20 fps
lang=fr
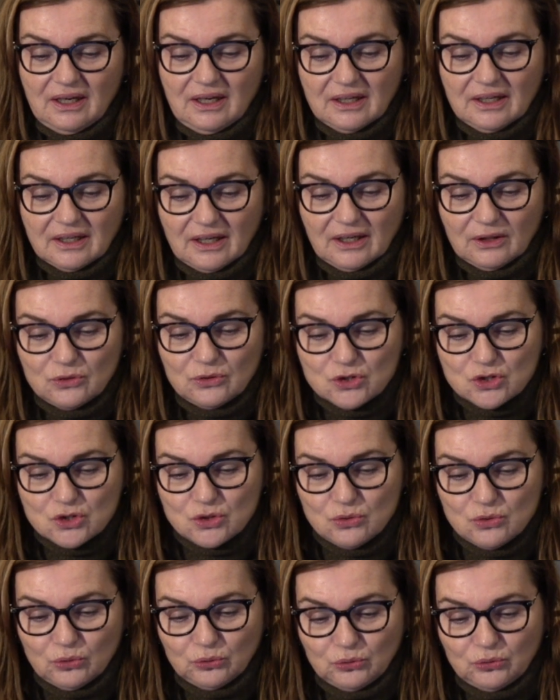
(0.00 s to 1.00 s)
car le
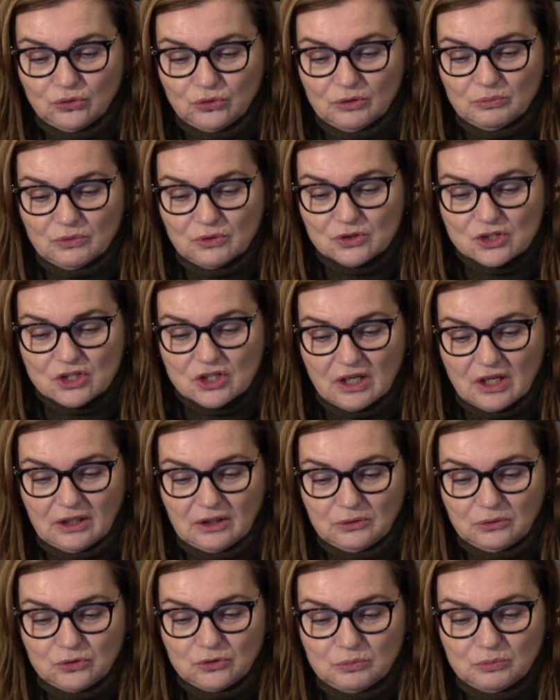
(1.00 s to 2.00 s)
jour où tu en mangeras,
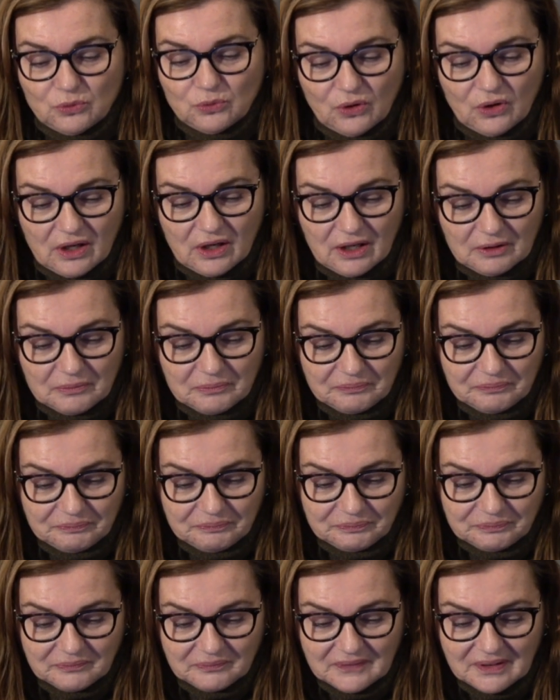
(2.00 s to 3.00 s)
tu mourras.
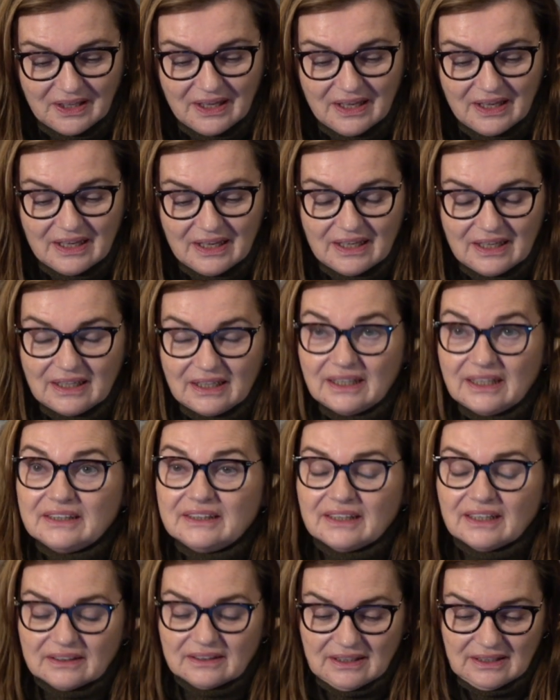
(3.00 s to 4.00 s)

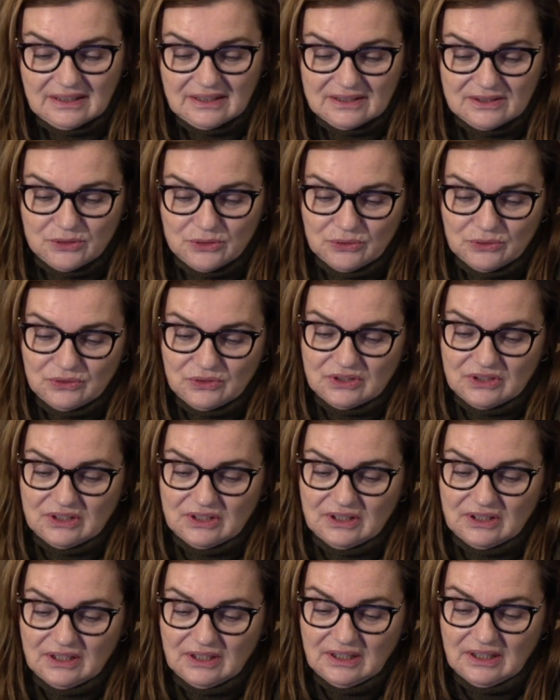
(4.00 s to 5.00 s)
L'Éternel Dieu dit,
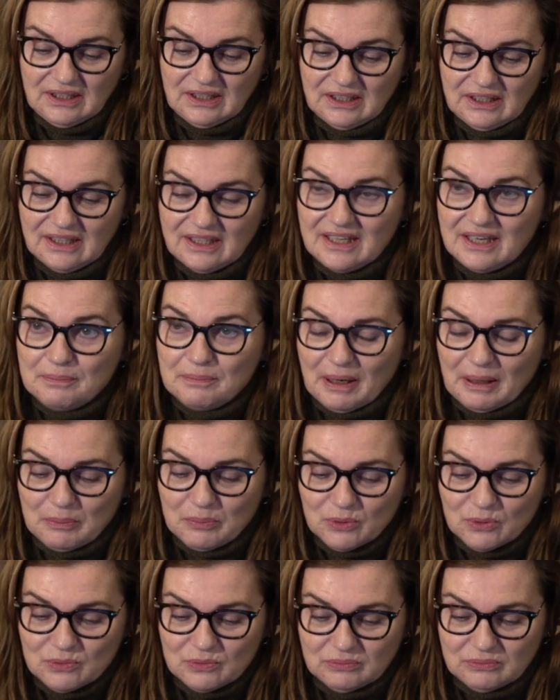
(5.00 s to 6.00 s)
Il n'est pas
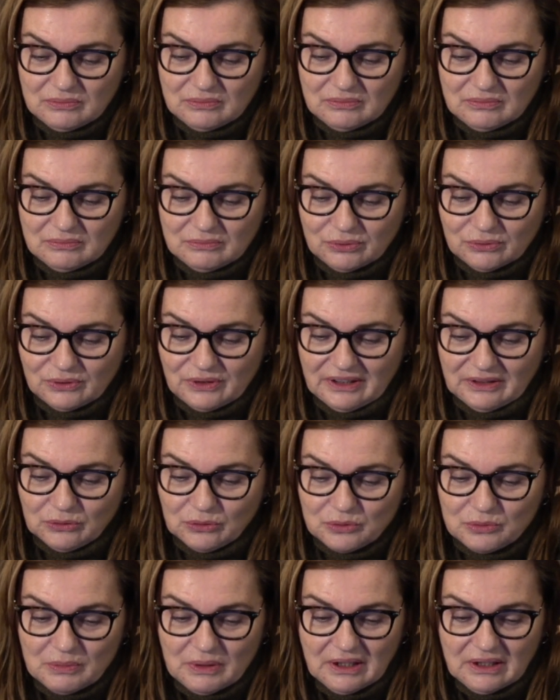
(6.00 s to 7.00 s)
bon pour l'être
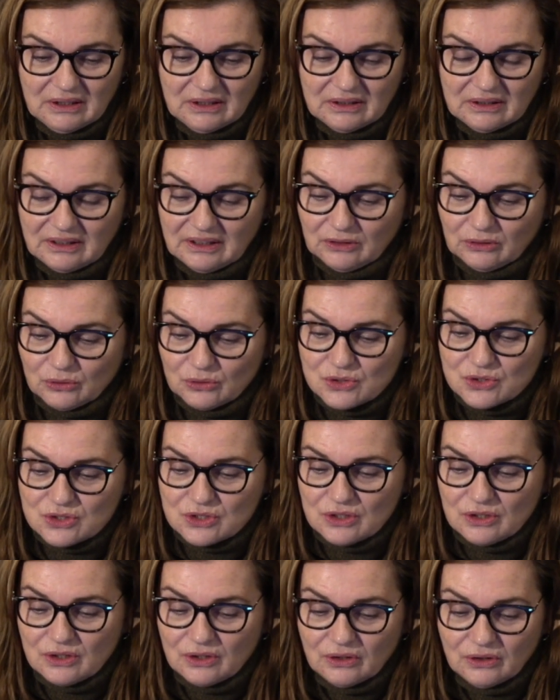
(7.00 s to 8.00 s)
humain d'être
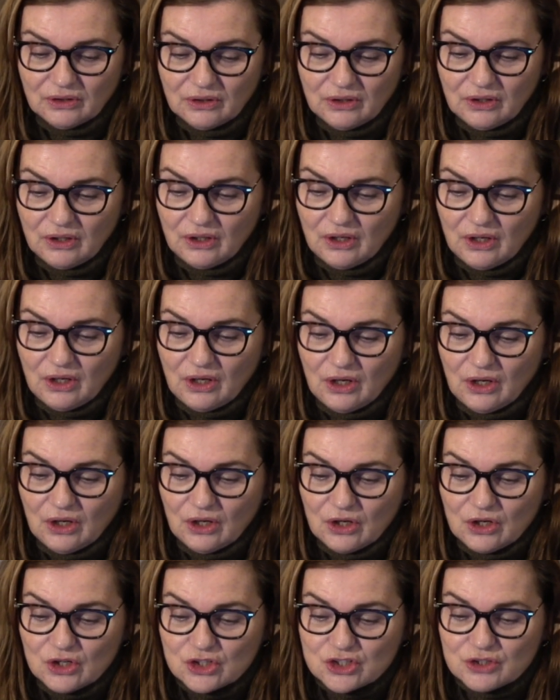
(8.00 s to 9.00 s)
seul.
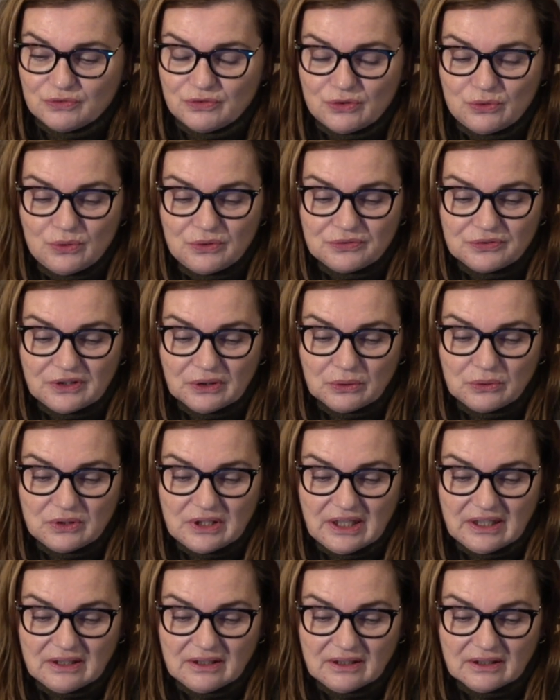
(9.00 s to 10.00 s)
Je veux lui faire une
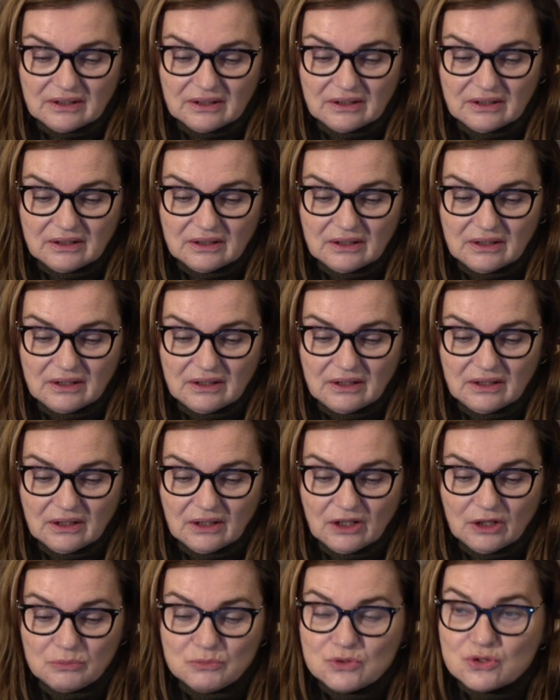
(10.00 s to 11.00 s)
aide,
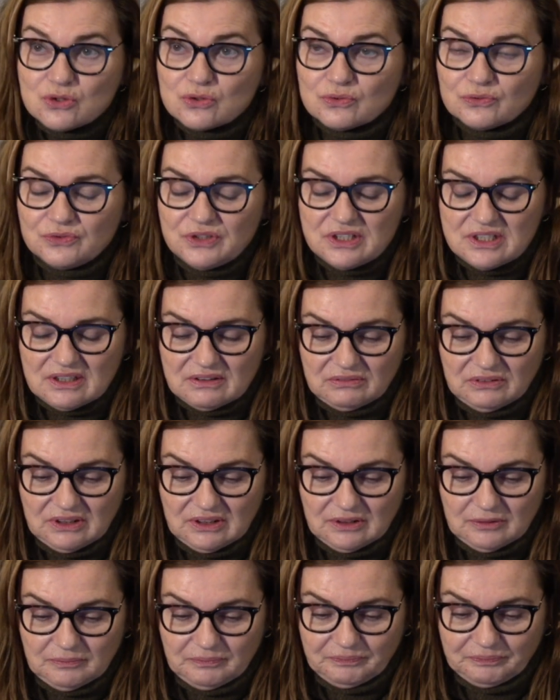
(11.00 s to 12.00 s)
comme son vis-à-vis.